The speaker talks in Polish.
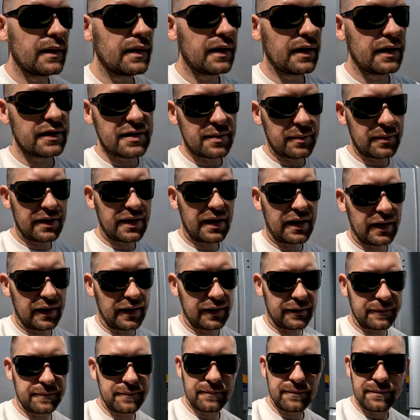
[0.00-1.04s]
jedziemy
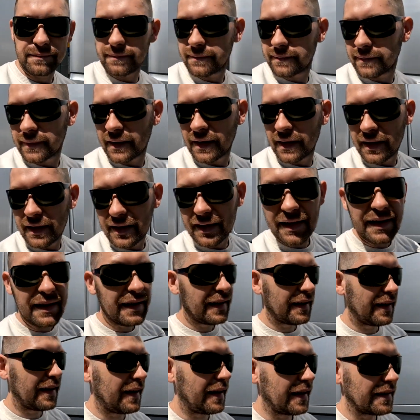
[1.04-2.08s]
dalej.
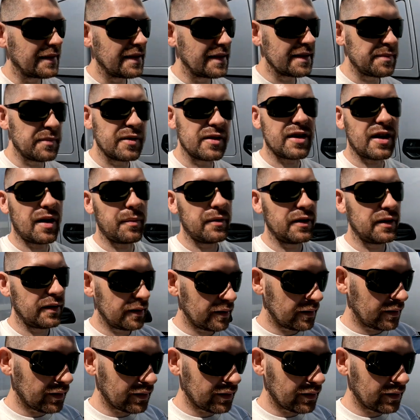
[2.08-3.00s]
A gdzie zmierzamy?